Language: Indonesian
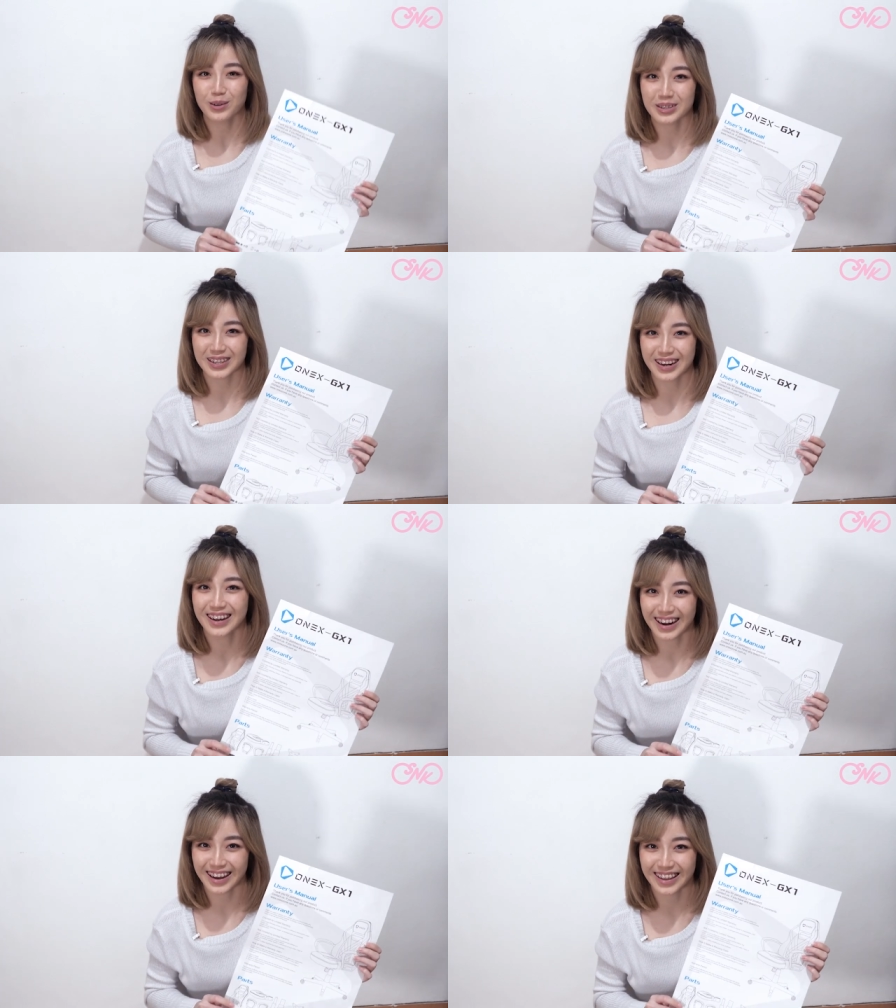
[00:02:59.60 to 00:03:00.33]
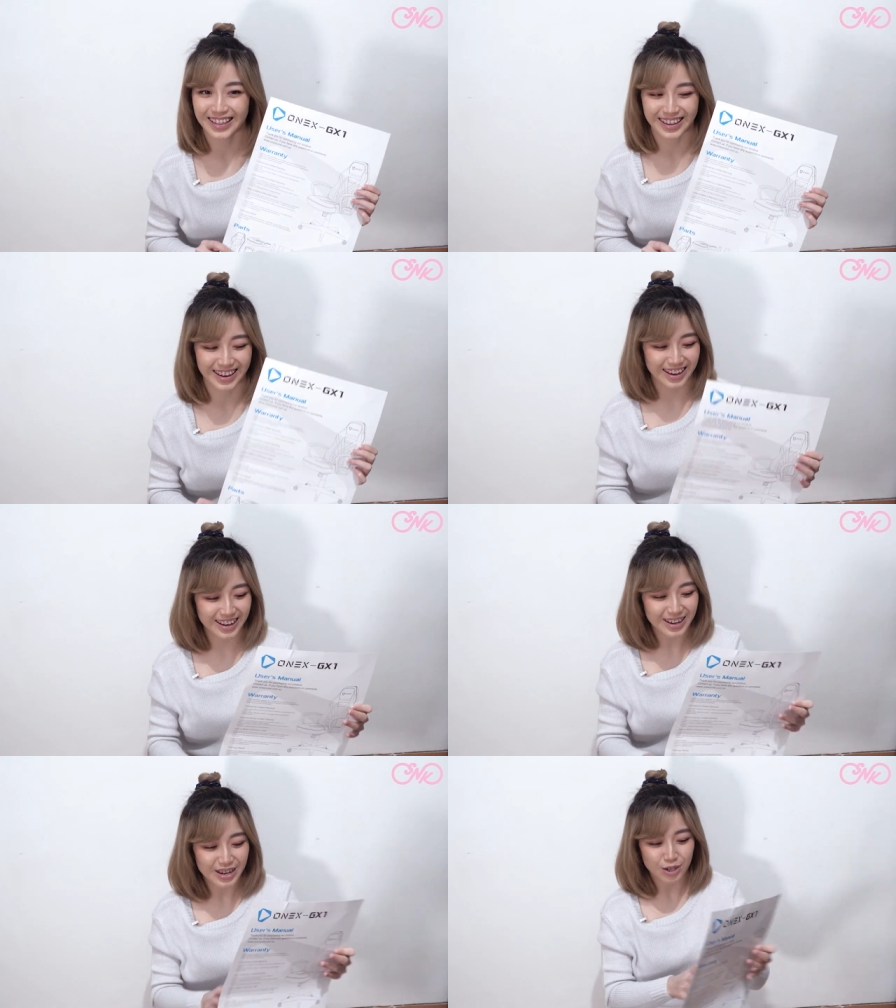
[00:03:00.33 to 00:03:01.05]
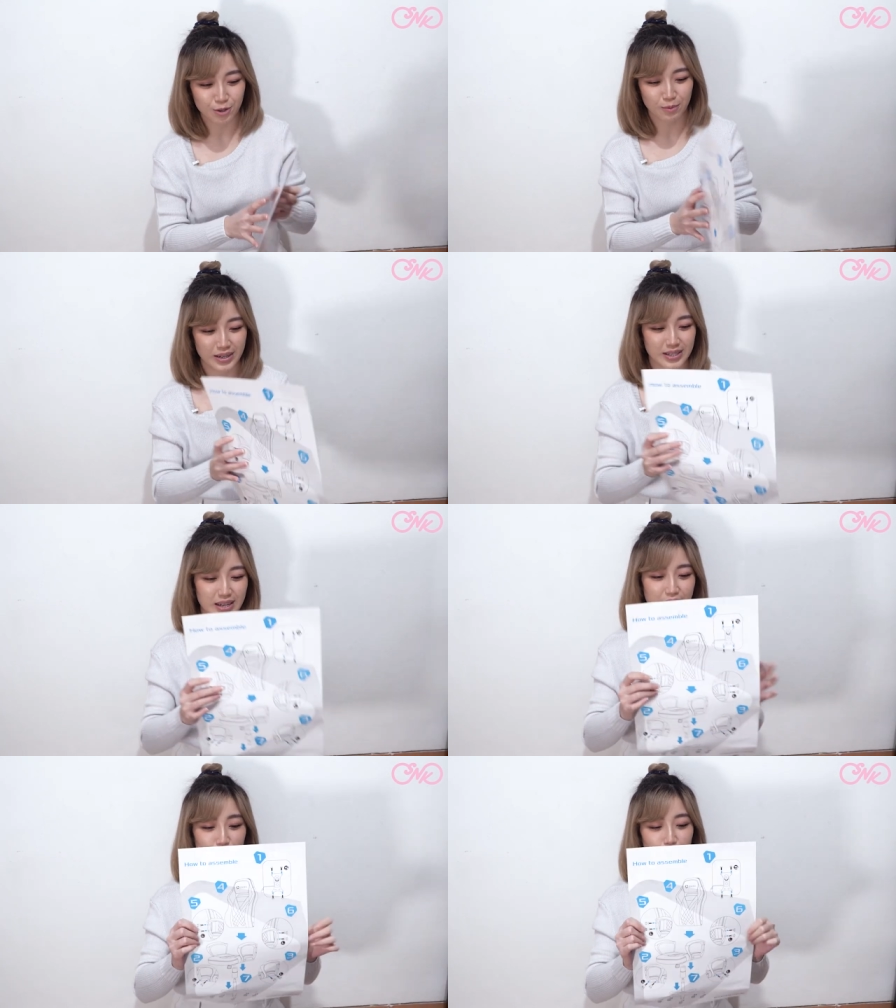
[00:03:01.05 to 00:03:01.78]
untuk cara ngerakitnya cuman
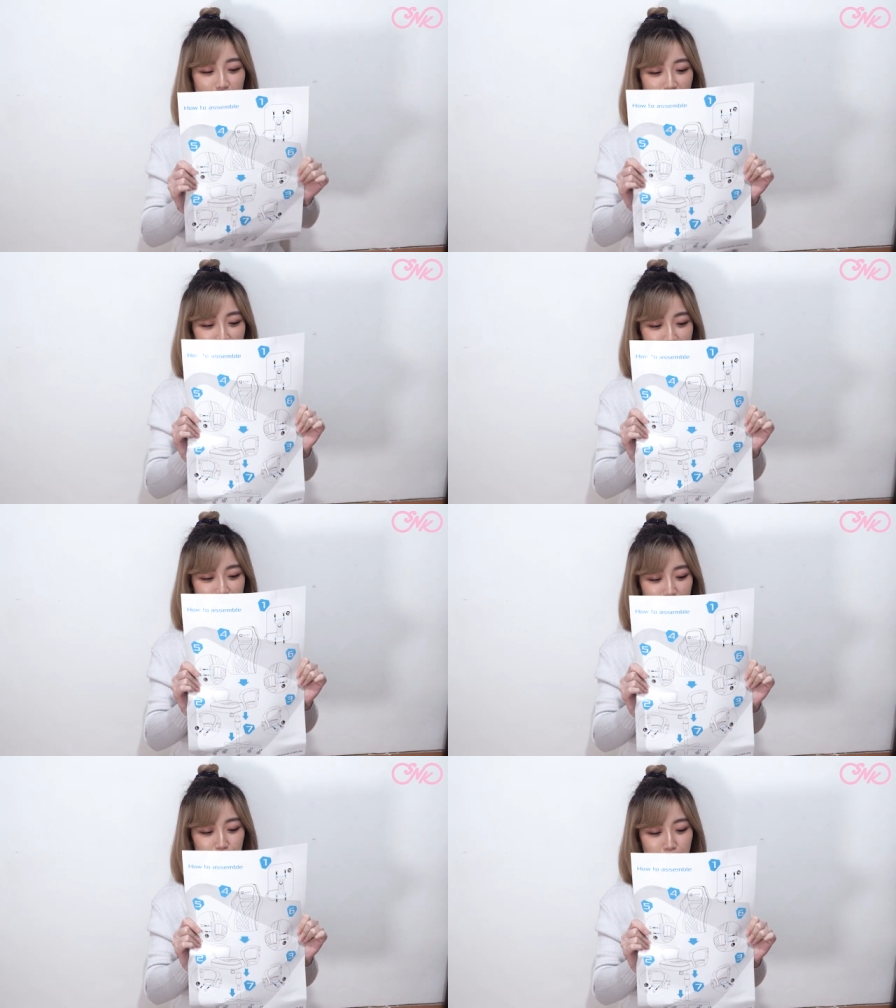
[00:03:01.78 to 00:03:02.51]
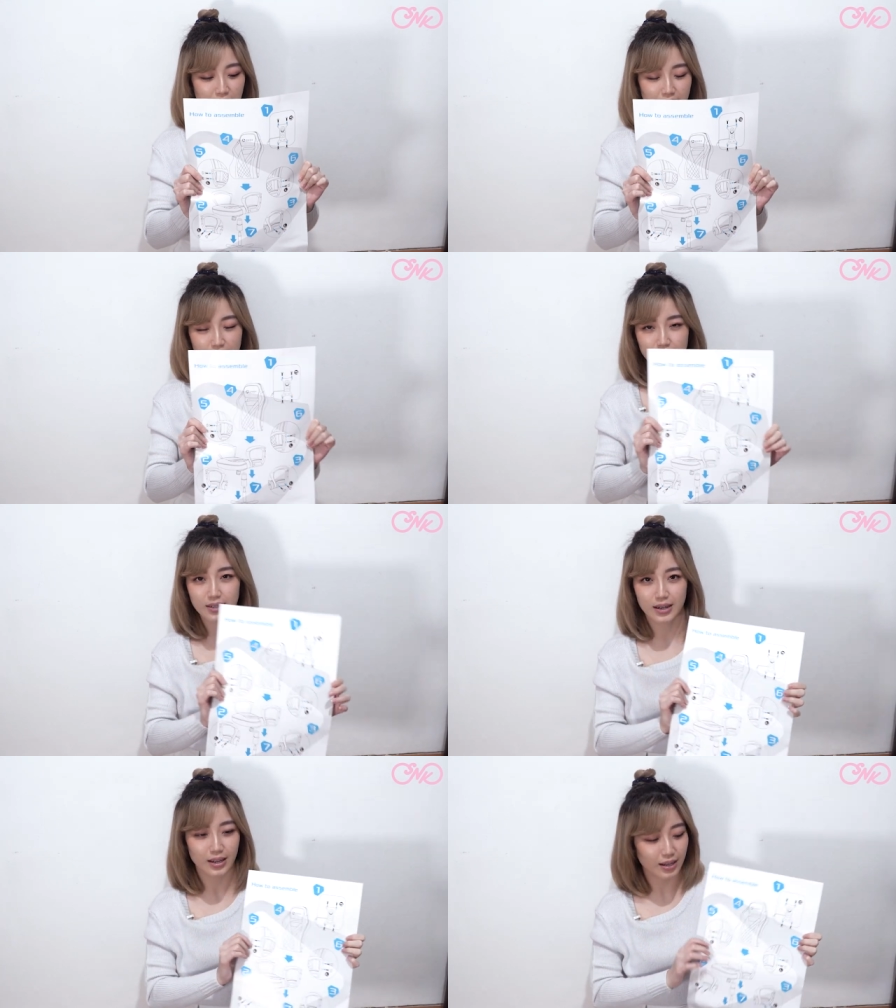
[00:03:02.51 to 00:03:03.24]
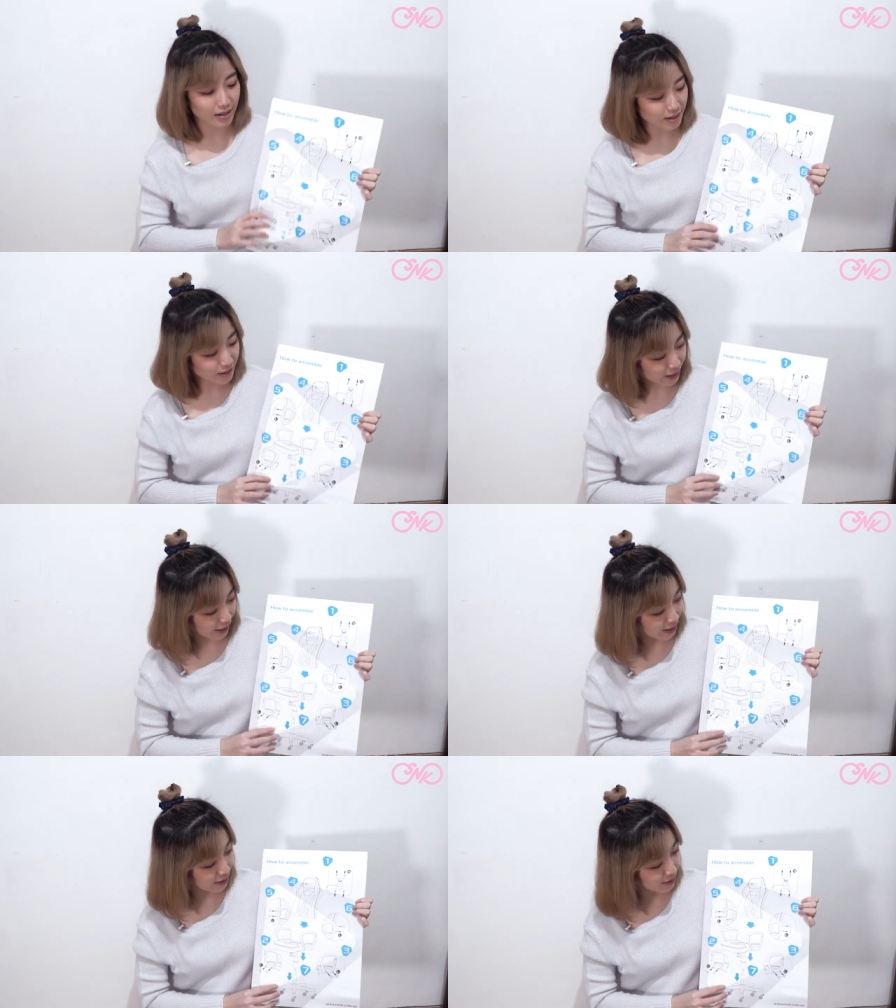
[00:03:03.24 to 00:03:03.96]
segini doang selembar jadi
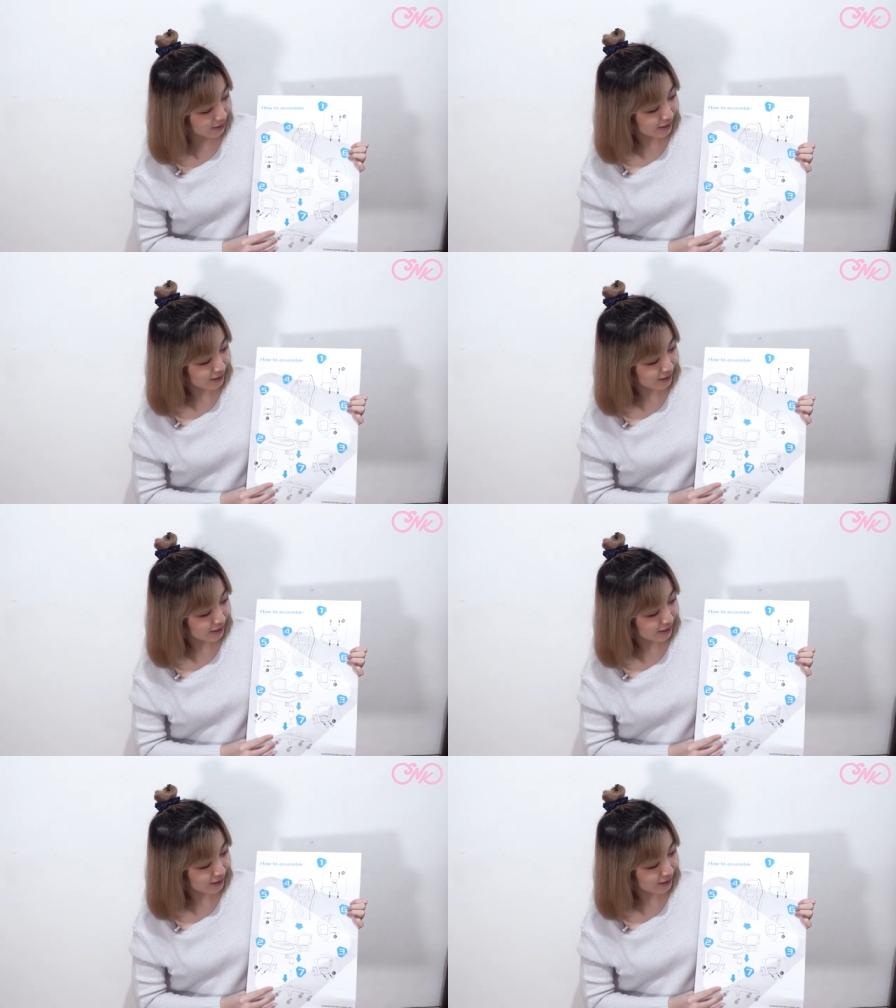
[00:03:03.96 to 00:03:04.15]
kayak